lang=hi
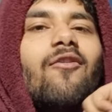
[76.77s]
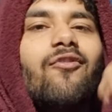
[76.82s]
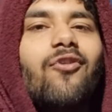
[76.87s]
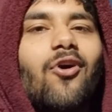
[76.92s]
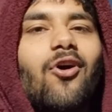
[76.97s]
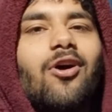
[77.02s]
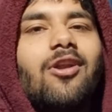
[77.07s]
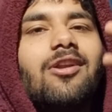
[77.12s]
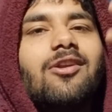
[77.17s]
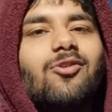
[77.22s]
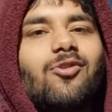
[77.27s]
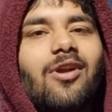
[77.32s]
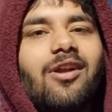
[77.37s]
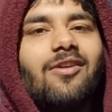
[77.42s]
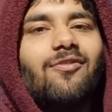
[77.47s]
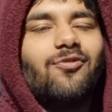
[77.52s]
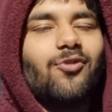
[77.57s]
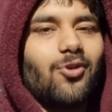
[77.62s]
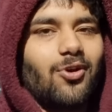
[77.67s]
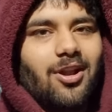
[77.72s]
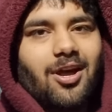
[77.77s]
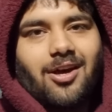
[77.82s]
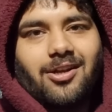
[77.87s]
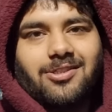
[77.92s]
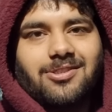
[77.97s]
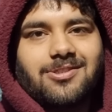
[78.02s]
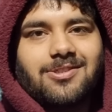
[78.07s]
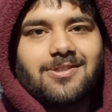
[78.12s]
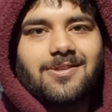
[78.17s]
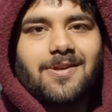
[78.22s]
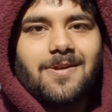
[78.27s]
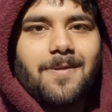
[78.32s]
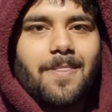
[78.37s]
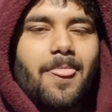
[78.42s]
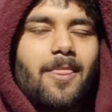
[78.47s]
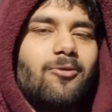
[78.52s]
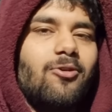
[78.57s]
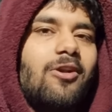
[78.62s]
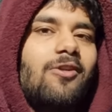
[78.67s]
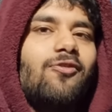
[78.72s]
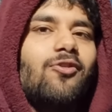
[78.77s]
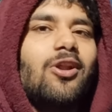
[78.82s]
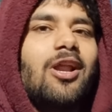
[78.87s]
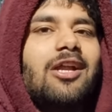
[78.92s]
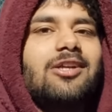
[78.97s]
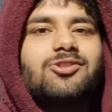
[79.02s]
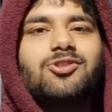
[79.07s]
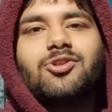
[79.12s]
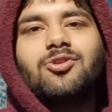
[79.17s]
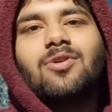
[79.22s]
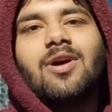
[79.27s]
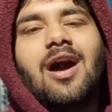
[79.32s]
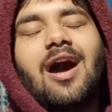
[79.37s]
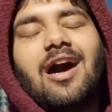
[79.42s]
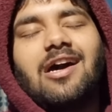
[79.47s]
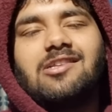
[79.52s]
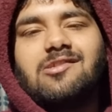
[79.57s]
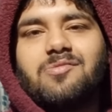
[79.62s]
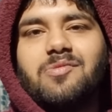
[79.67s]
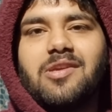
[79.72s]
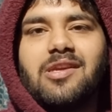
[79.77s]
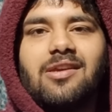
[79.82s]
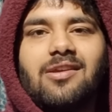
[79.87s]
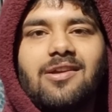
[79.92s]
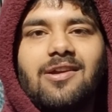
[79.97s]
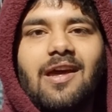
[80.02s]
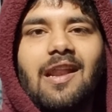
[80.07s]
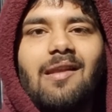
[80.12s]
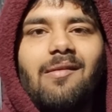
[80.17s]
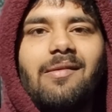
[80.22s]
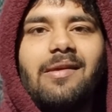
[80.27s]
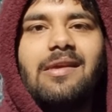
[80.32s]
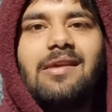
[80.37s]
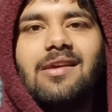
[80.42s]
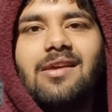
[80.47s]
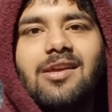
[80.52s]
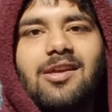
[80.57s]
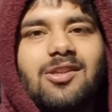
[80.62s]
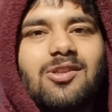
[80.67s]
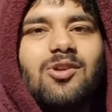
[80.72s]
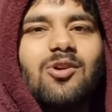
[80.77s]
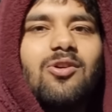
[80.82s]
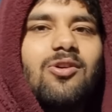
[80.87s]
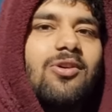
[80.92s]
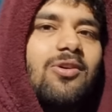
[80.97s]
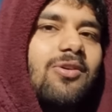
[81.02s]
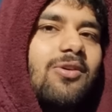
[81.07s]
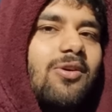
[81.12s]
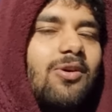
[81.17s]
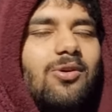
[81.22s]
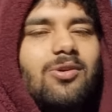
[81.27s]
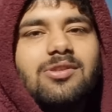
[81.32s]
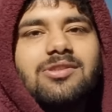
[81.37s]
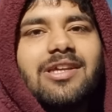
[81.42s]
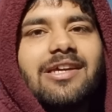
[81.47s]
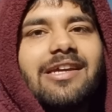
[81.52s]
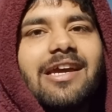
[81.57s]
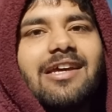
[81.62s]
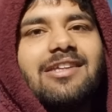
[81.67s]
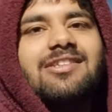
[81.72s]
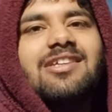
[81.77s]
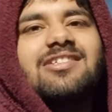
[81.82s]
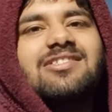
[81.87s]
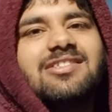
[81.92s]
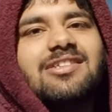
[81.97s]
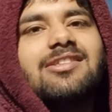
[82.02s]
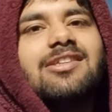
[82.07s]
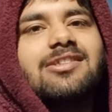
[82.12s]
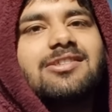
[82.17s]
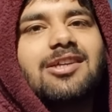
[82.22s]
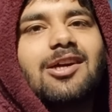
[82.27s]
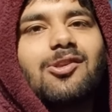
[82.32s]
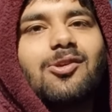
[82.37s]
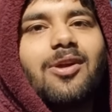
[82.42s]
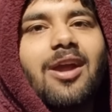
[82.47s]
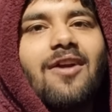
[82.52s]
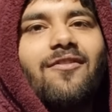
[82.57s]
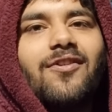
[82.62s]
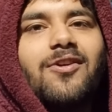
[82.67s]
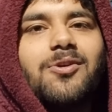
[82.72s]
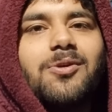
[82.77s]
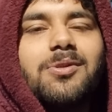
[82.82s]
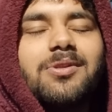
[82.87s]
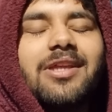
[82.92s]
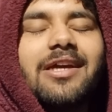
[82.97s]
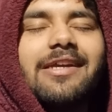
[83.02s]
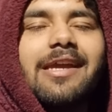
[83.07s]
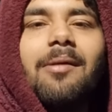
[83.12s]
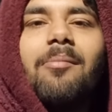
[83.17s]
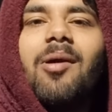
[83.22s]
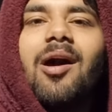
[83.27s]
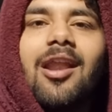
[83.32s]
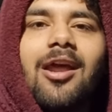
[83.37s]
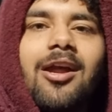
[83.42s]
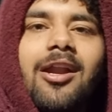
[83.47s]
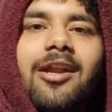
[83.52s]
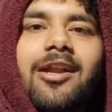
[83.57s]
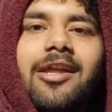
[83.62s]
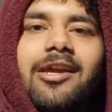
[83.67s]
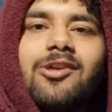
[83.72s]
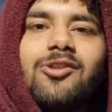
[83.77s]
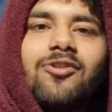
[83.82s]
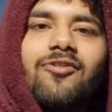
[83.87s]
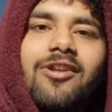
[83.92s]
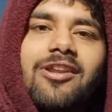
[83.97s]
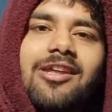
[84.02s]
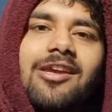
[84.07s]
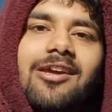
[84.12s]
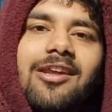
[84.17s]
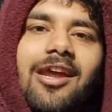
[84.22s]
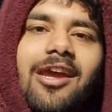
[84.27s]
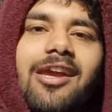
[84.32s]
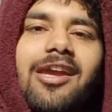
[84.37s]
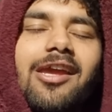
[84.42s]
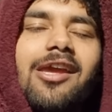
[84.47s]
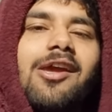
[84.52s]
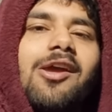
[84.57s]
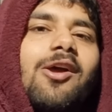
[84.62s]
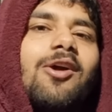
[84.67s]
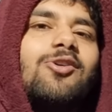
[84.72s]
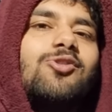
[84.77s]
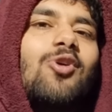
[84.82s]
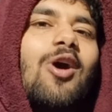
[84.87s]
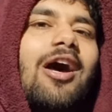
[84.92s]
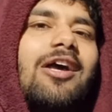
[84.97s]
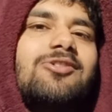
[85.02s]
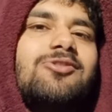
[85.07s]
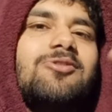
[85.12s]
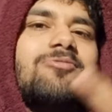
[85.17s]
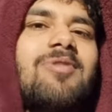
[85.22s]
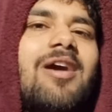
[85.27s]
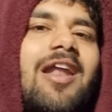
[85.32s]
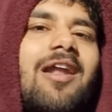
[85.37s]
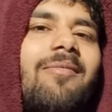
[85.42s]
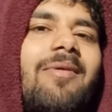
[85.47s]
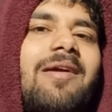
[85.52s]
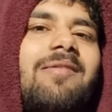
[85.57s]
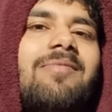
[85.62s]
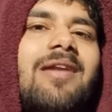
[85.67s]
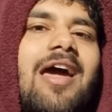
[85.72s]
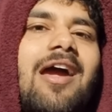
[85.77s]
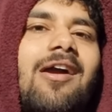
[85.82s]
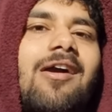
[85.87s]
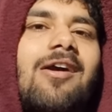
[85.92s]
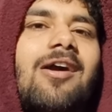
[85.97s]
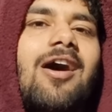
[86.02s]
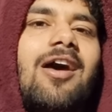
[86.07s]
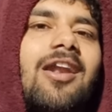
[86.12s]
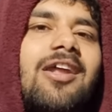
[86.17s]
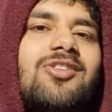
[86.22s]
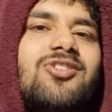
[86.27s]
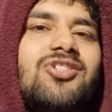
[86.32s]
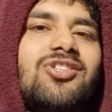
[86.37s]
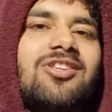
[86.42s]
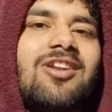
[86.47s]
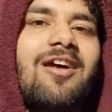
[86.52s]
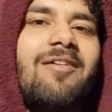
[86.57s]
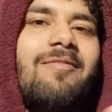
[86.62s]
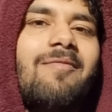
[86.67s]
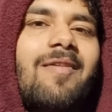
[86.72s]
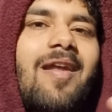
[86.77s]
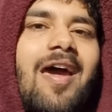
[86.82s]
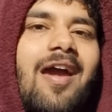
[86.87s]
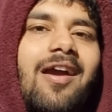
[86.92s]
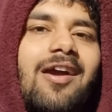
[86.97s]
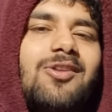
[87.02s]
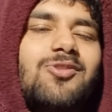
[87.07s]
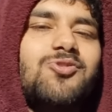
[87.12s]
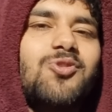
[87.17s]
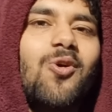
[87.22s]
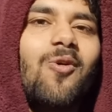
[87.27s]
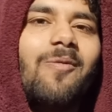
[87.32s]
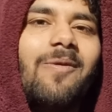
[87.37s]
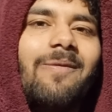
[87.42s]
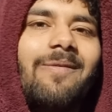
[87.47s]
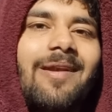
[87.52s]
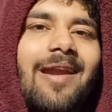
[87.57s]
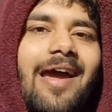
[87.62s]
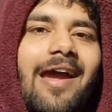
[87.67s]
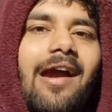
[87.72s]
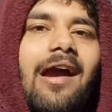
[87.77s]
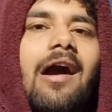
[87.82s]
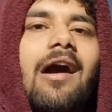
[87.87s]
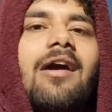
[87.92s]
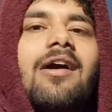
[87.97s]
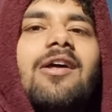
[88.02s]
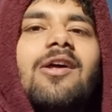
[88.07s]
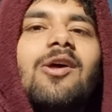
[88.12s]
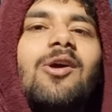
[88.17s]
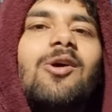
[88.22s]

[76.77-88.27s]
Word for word: फॉर ट्वेंटी फोर आवर्स ट्वेंटी फोर आवर्स क्यों आज भी कल भी तो होता ही है दस से दस का तो कैफे खुलता ही है बारह घंटे की तो वर्किंग रहेगी सो आज तुम्हारा भाई बनाएगा खाना जितना भी बनाएगा जो भी बनाएगा